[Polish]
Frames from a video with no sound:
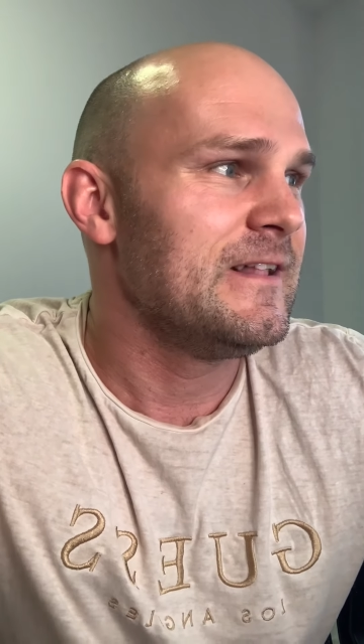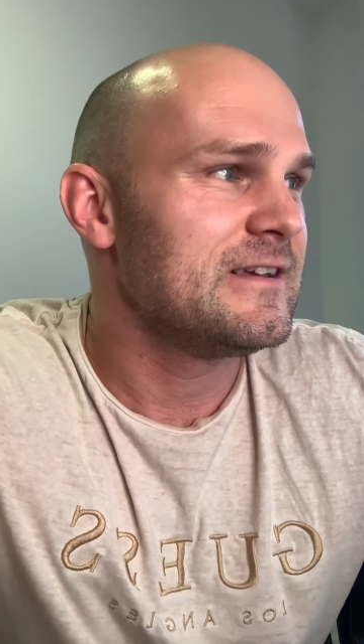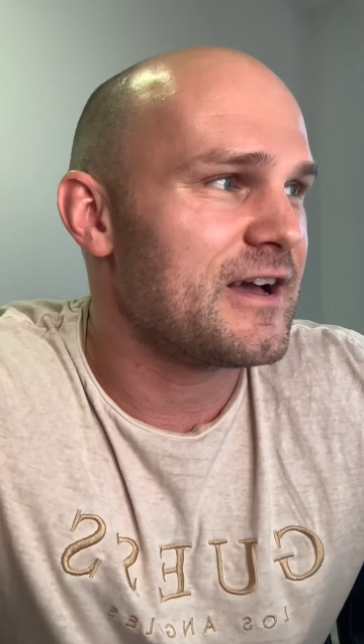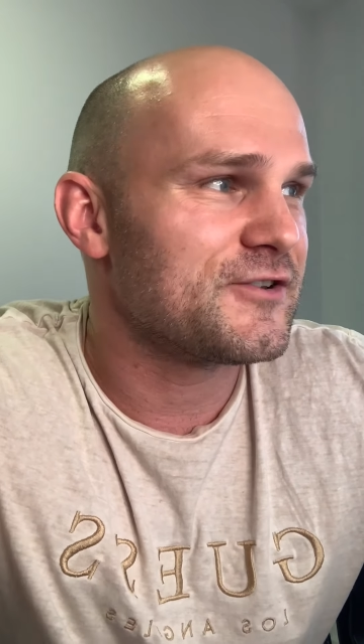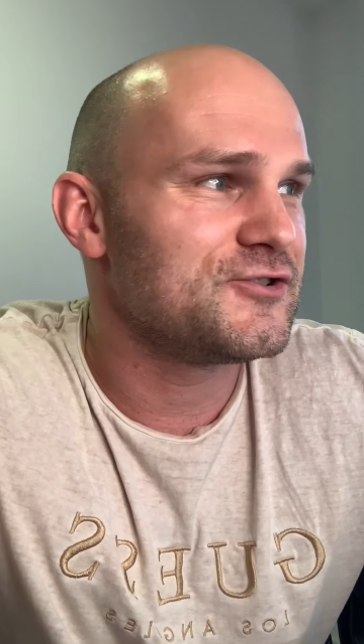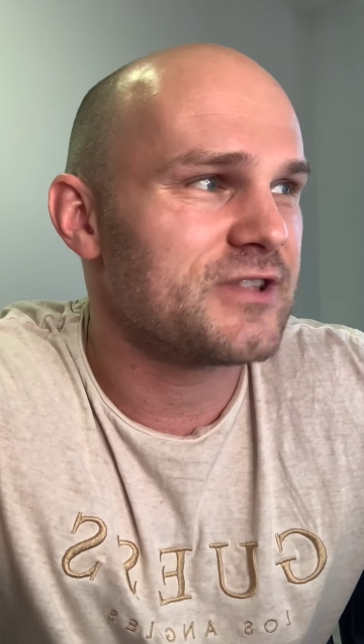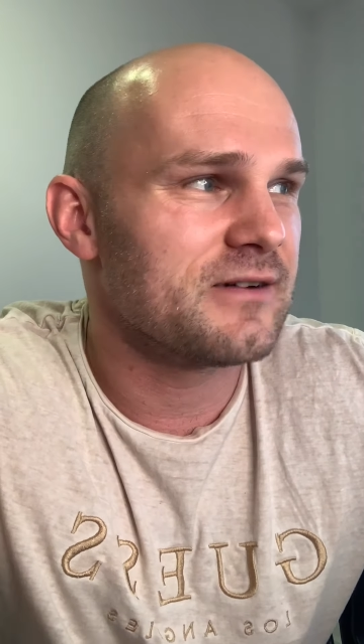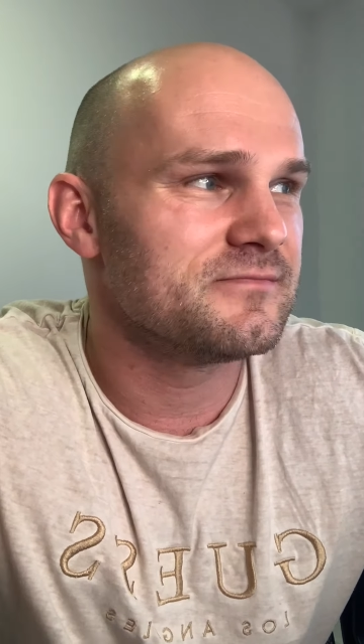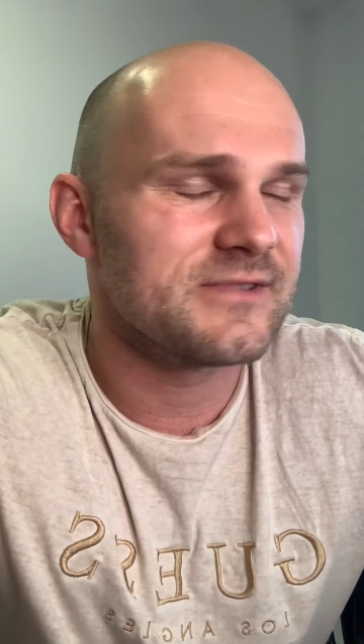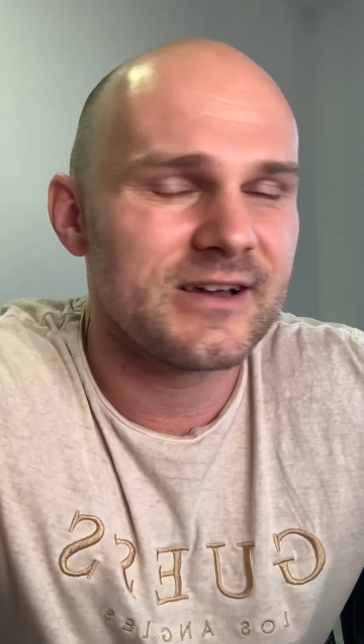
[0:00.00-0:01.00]
jakiś
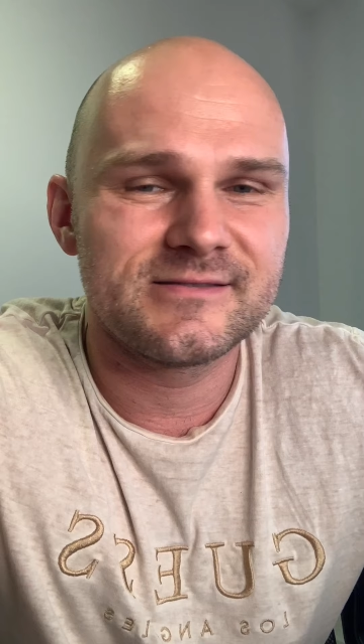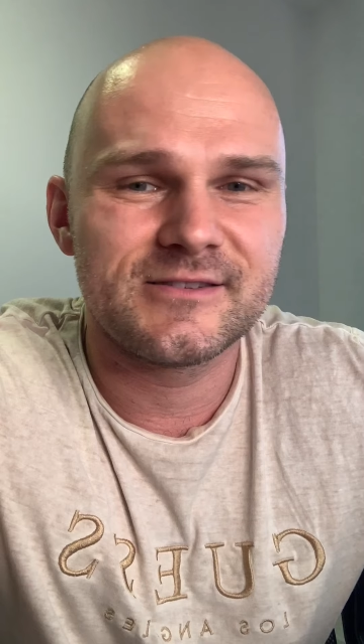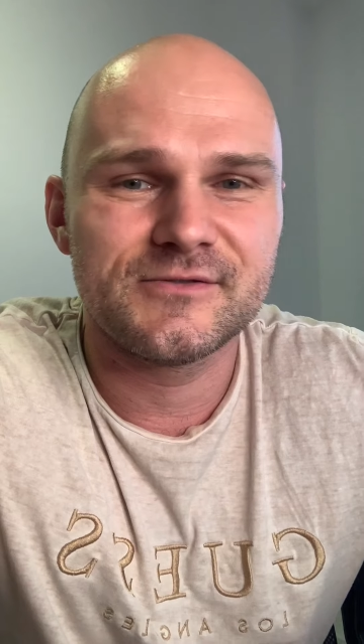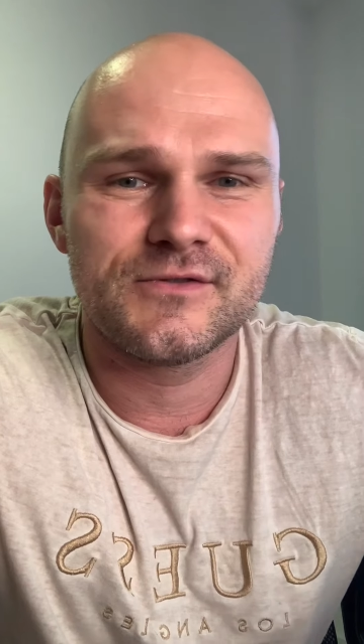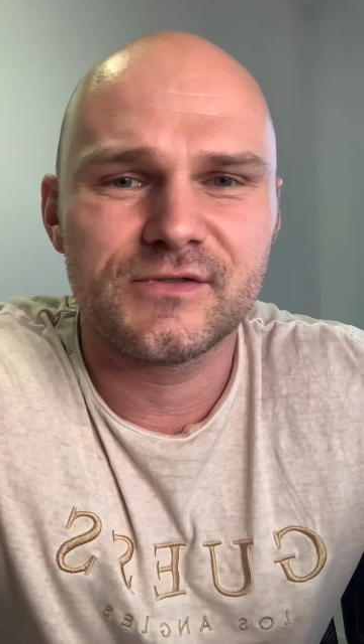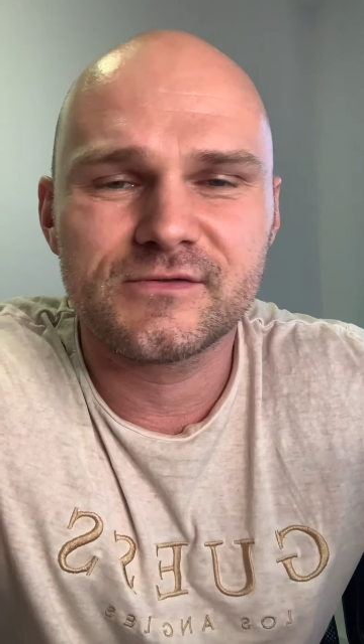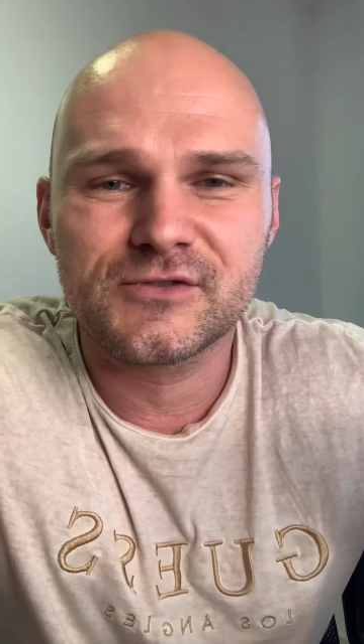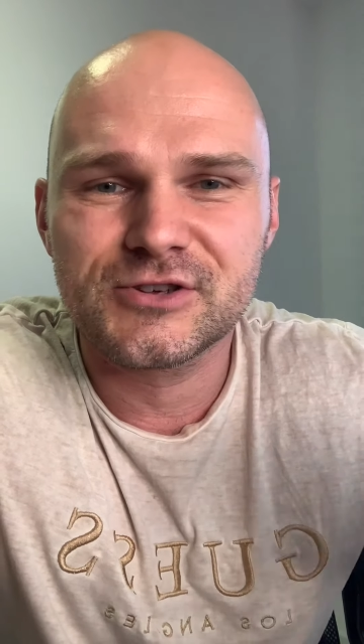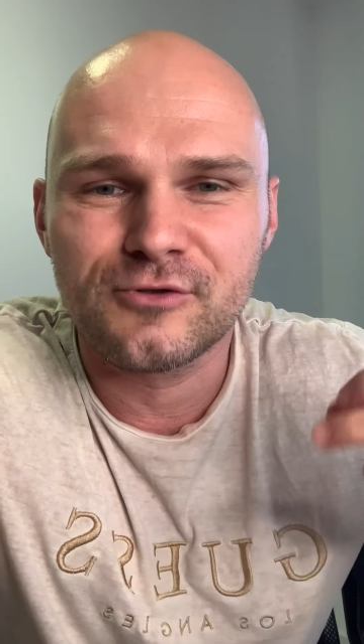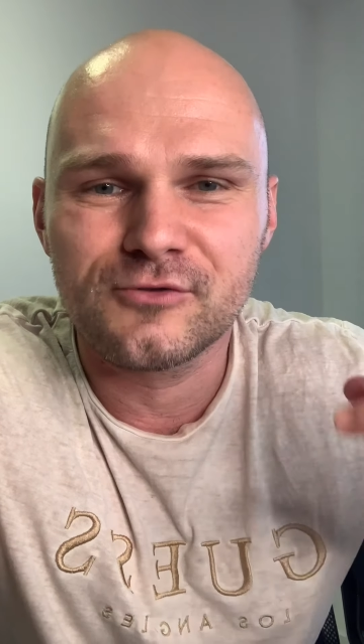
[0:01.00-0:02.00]
tam ten. I
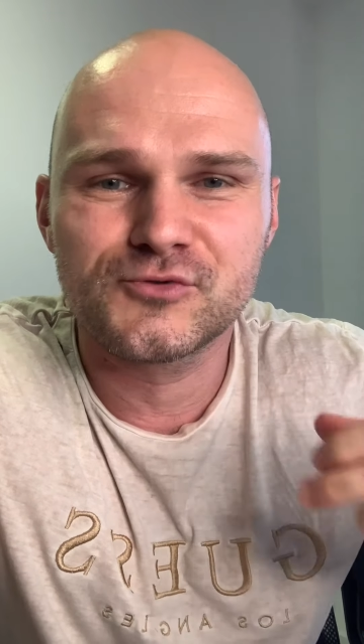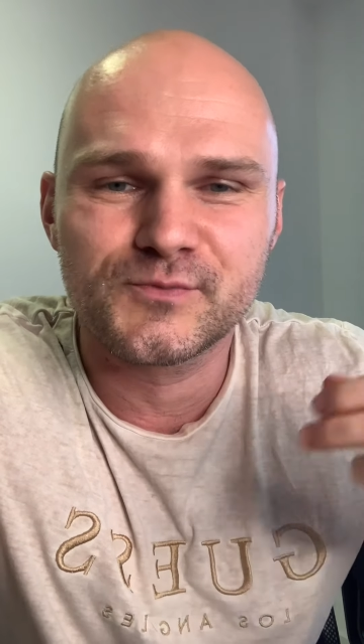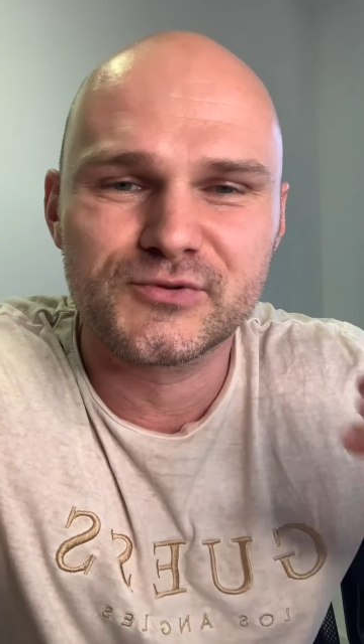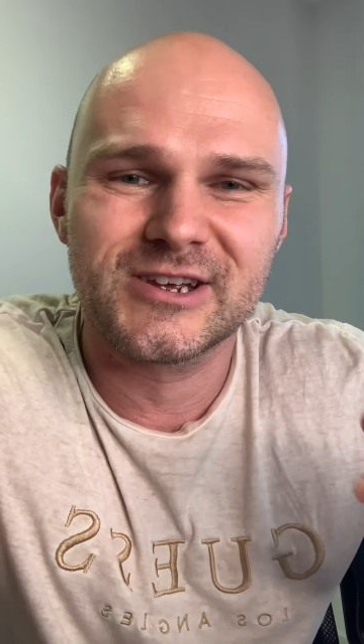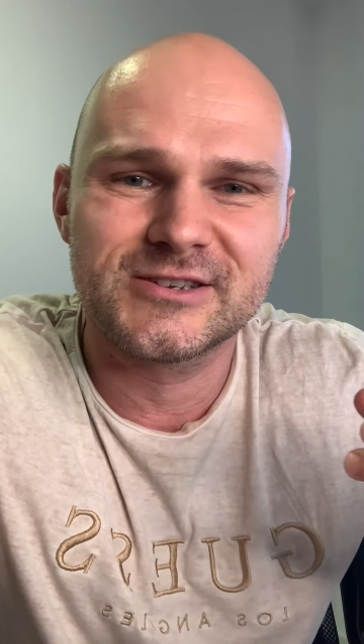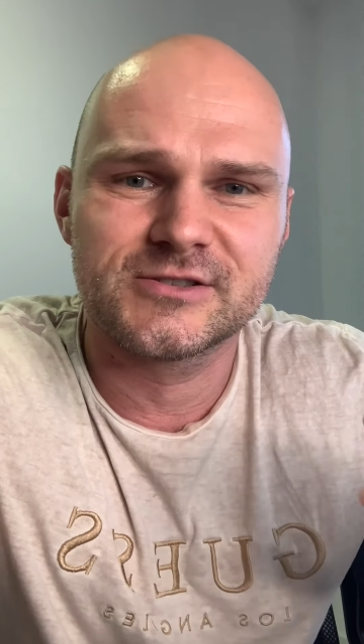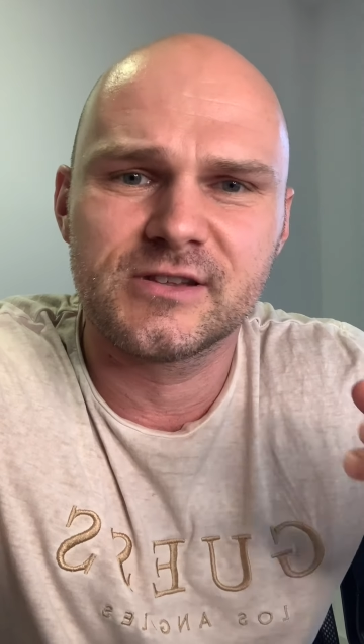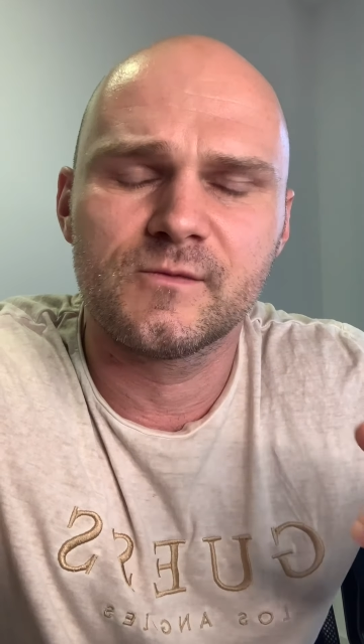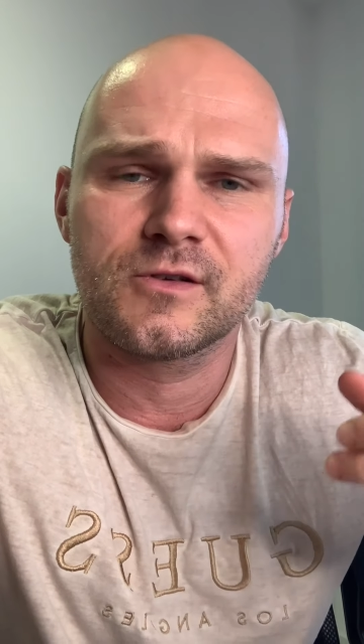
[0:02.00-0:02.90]
właśnie to już przeczy tym,